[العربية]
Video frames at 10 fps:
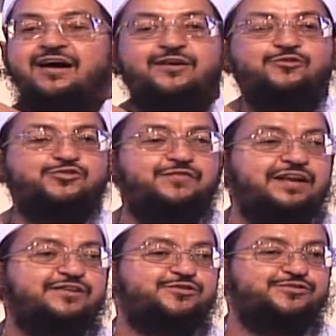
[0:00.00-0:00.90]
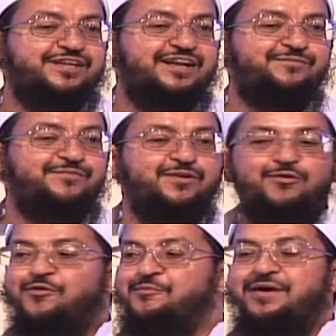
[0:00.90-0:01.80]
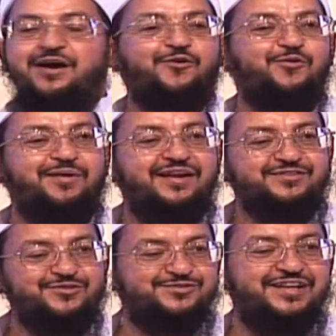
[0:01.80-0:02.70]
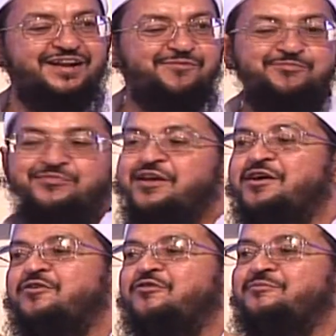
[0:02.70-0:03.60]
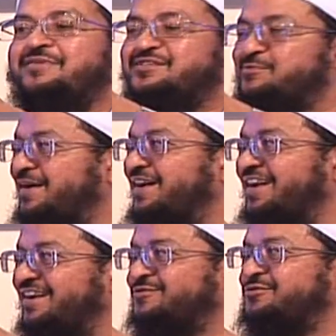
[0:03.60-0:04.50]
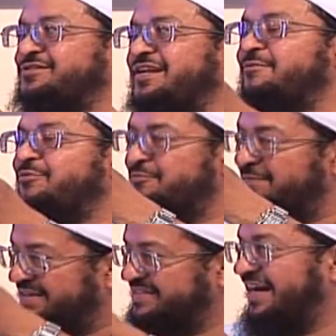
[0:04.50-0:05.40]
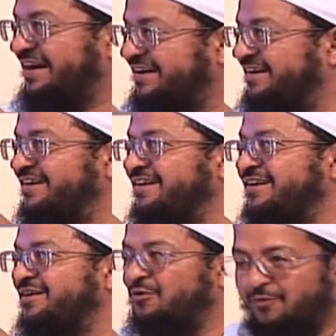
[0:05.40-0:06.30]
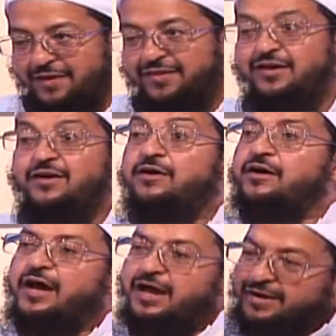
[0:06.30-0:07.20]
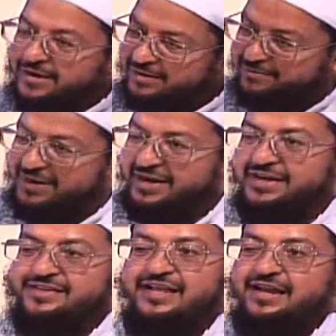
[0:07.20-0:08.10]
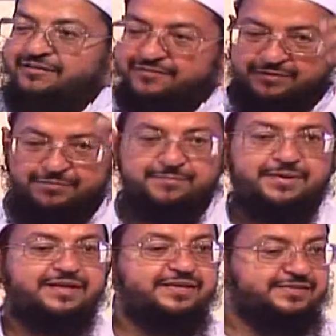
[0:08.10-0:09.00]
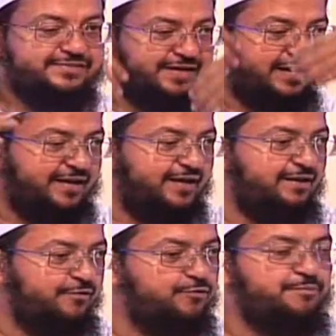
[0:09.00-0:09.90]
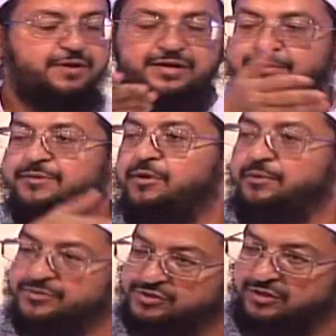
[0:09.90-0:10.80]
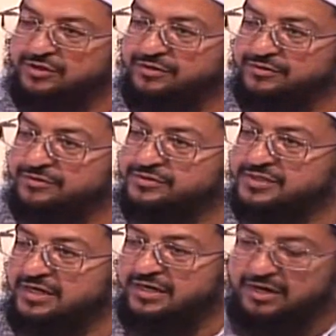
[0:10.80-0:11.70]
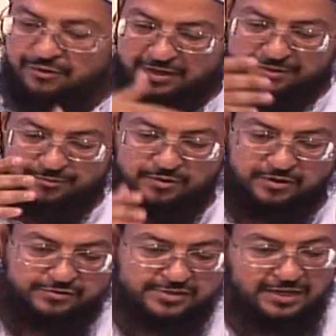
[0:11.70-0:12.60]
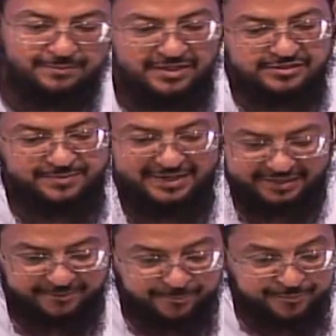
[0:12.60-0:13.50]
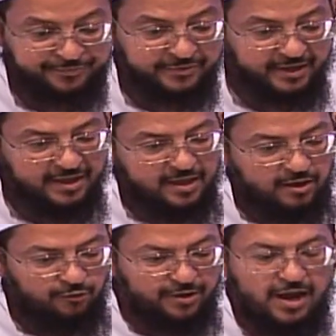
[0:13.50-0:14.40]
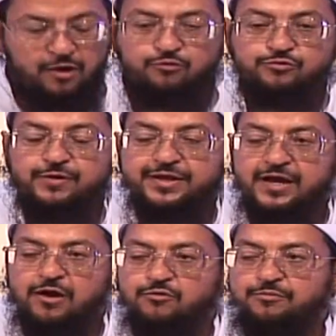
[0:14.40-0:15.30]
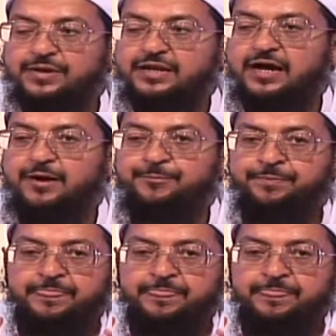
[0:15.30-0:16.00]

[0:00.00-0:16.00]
يوسف عليه الصلاة والسلام ثم يعقوب عليه الصلاة والسلام ثم إسماعيل عليه الصلاة والسلام ثم إسحاق واضح غير بقية الأحفاد من بني إسرائيل ثم النبي محمد صلى الله, صلى الله عليه وسلم أجمعين هنا أعود وإياكم إلى